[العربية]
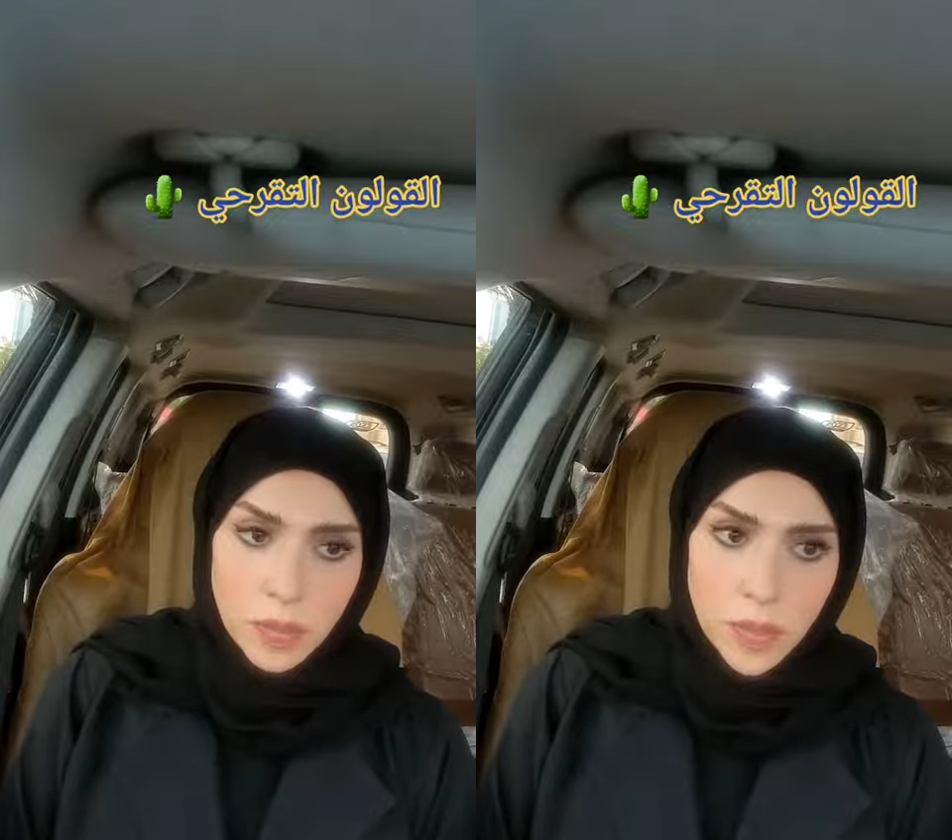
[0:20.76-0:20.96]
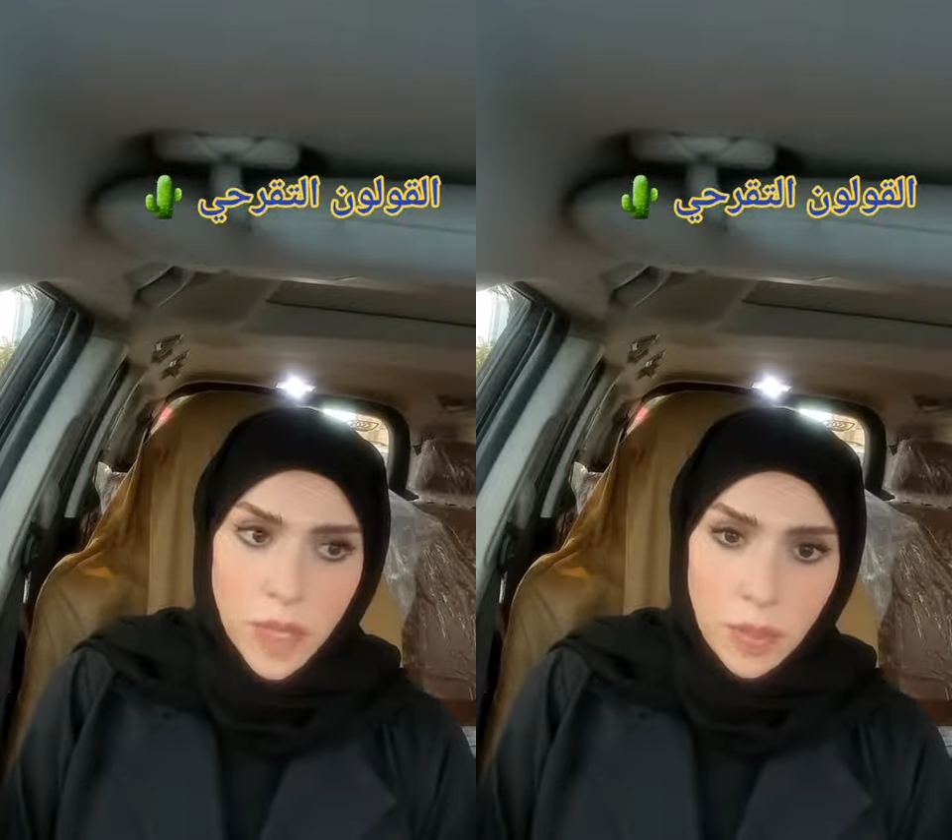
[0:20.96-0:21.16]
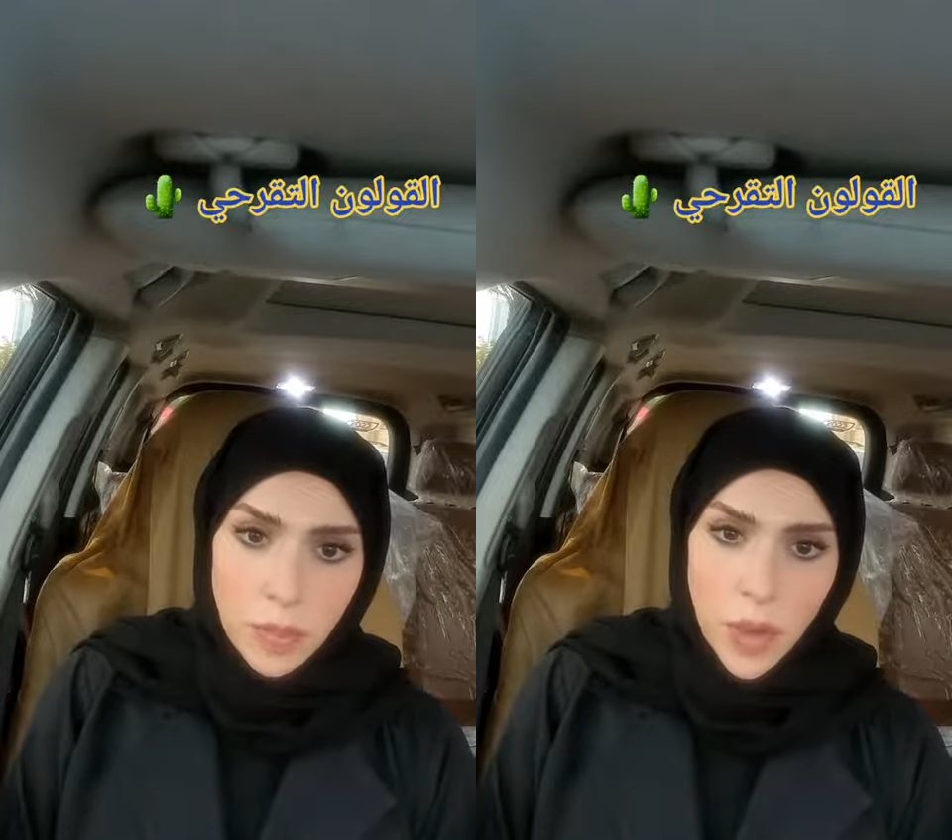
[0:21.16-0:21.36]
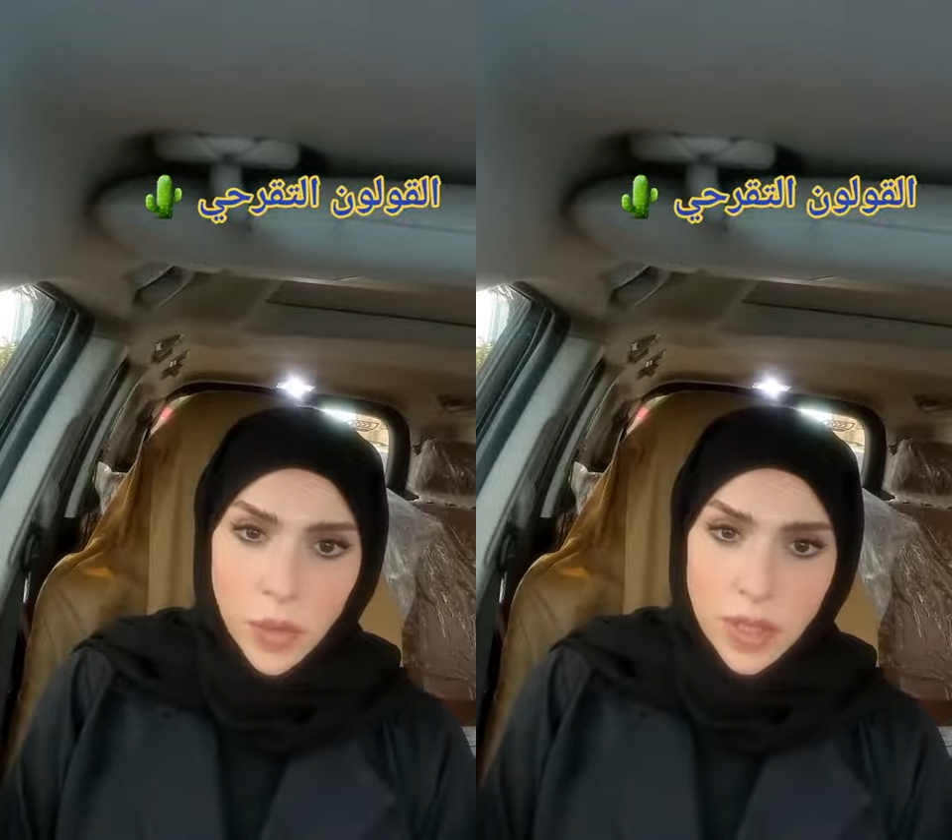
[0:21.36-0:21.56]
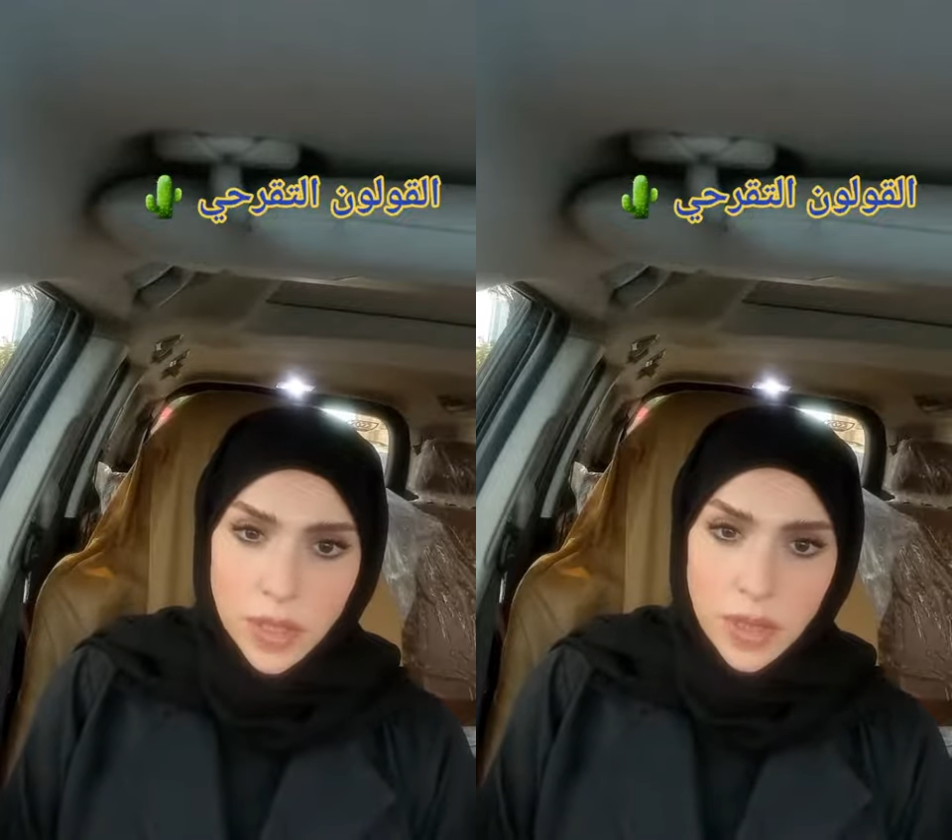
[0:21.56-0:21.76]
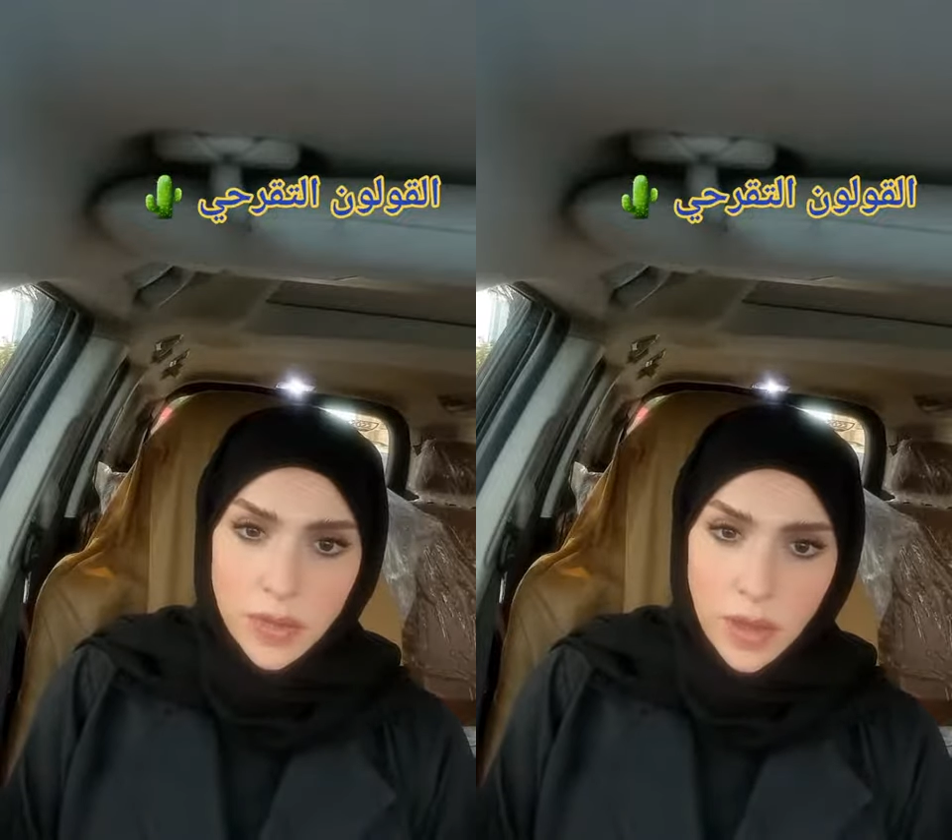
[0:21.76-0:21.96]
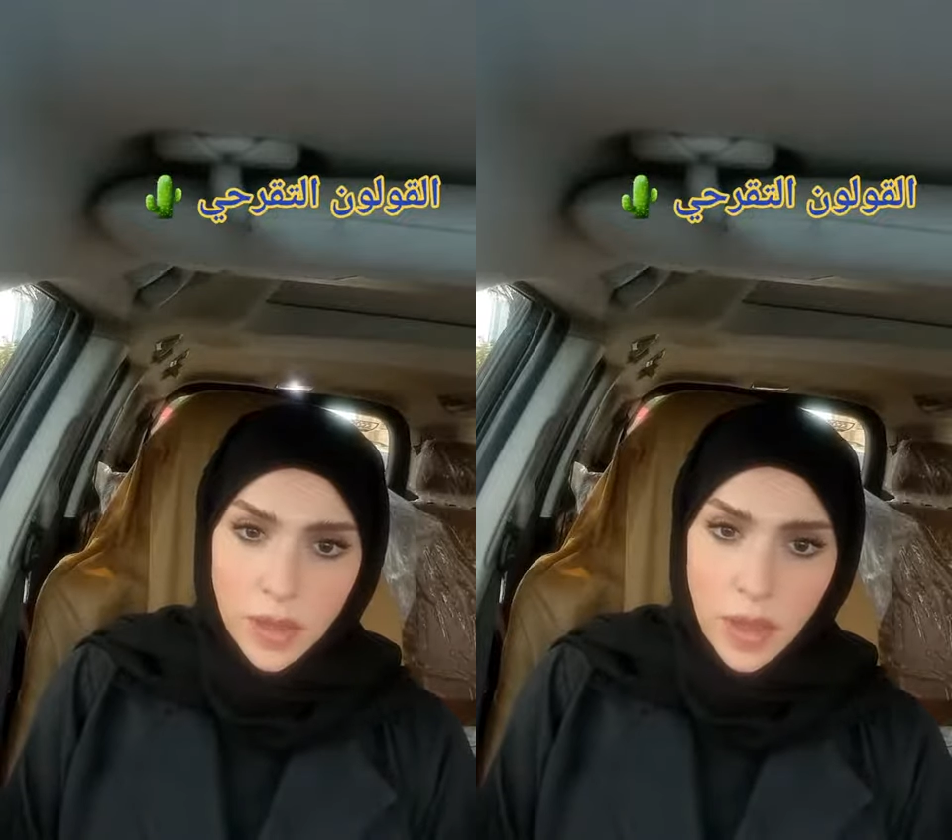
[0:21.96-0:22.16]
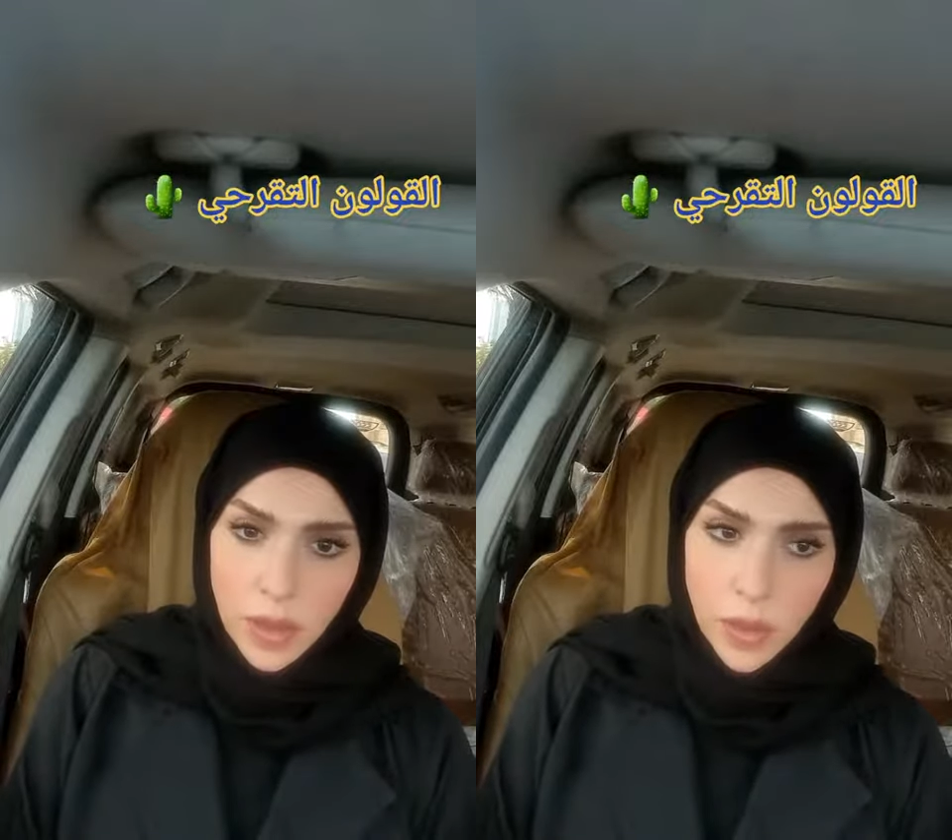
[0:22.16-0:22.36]
دم أو نزيف
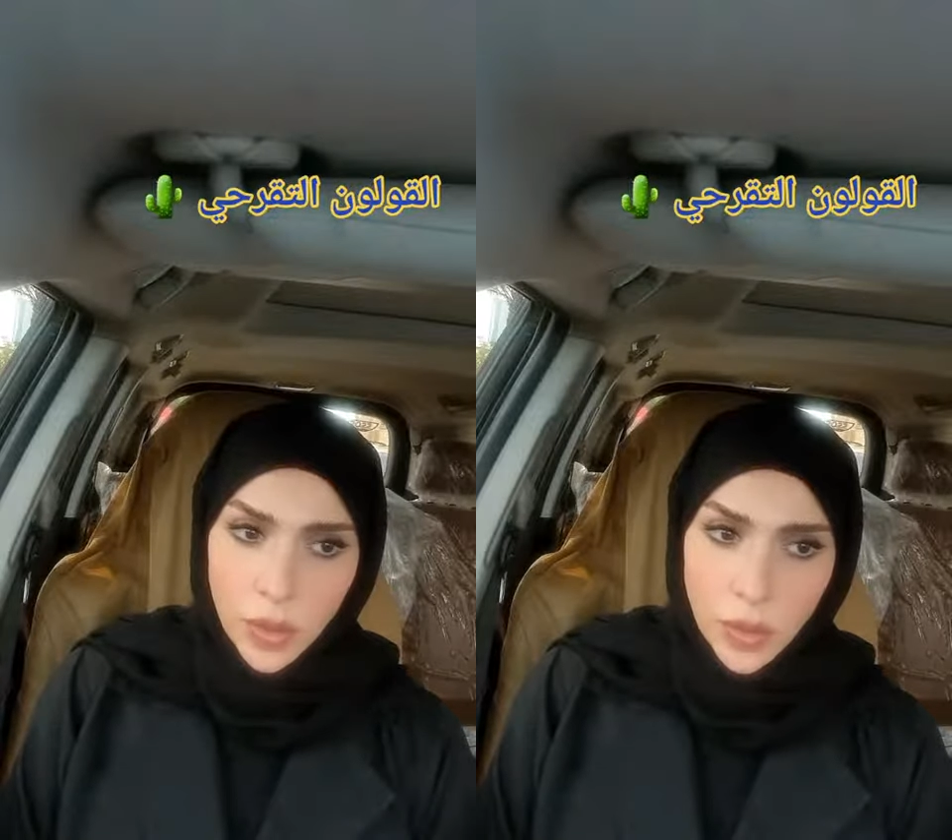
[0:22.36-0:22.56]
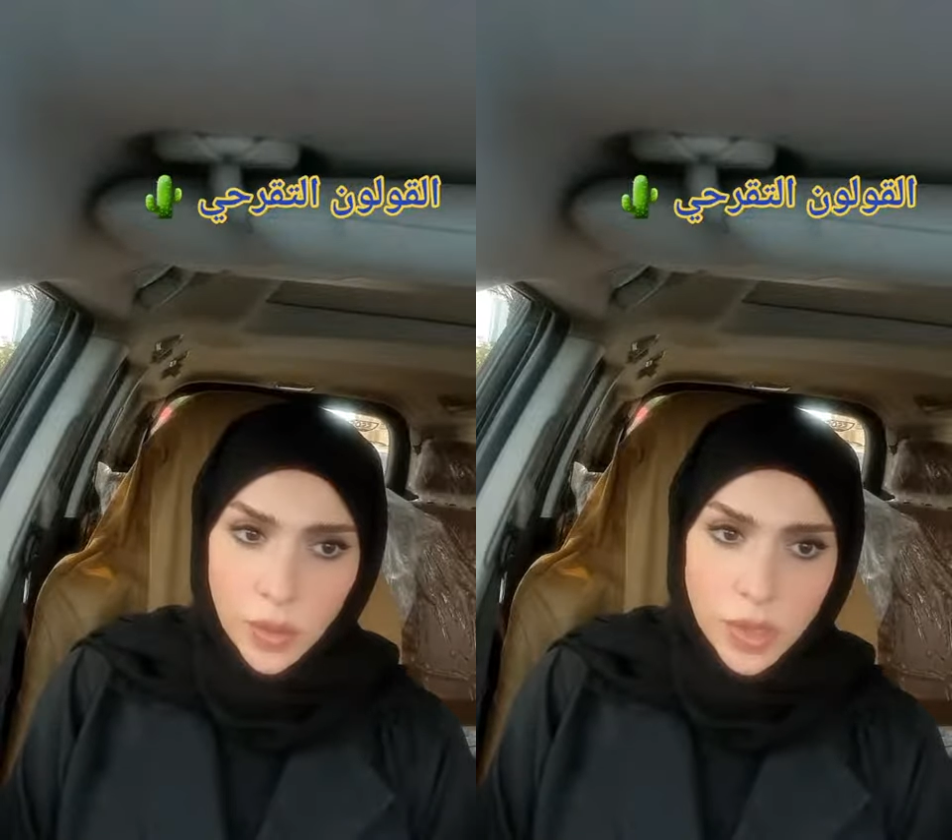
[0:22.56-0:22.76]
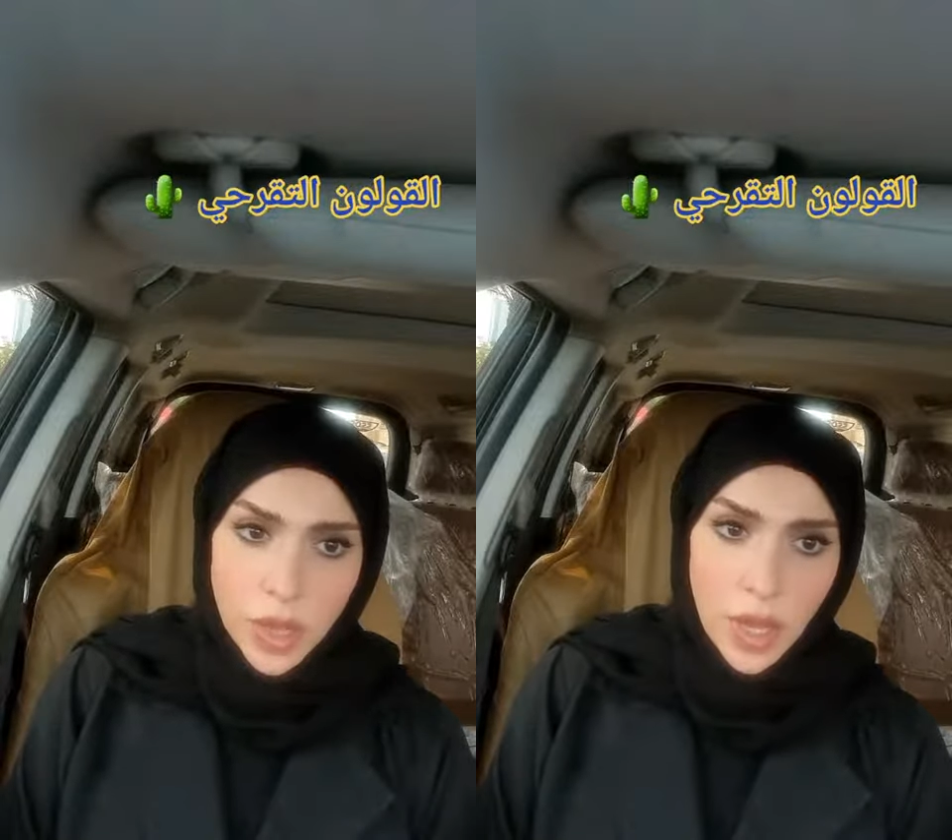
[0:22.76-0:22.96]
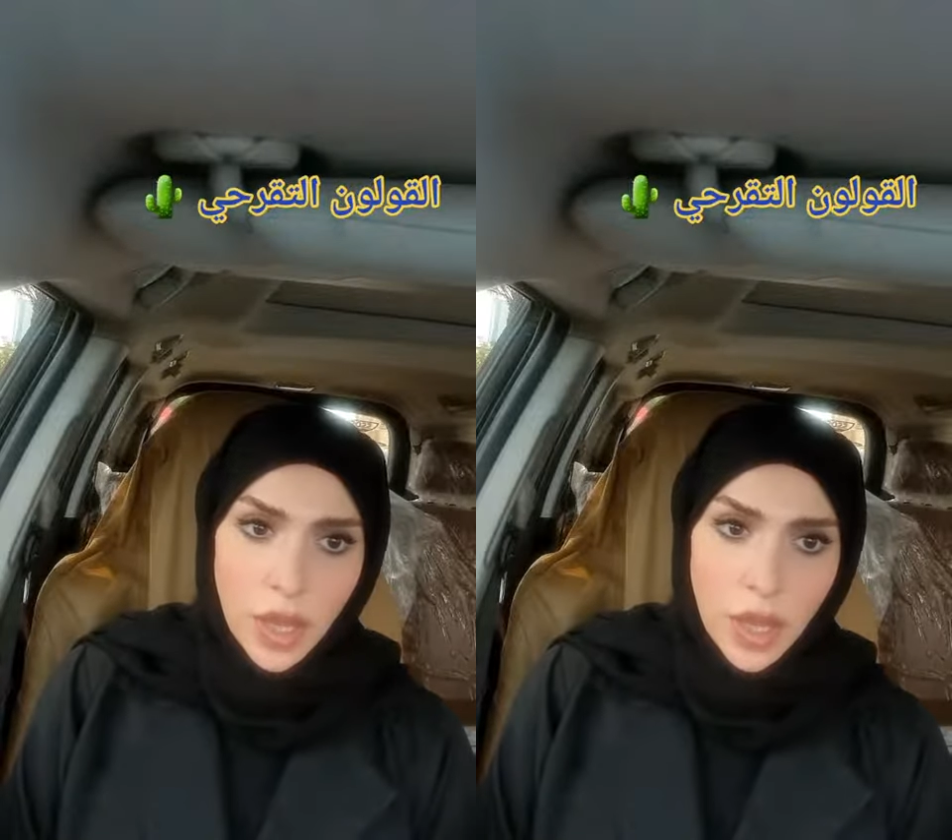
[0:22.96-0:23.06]
أثناء الخروج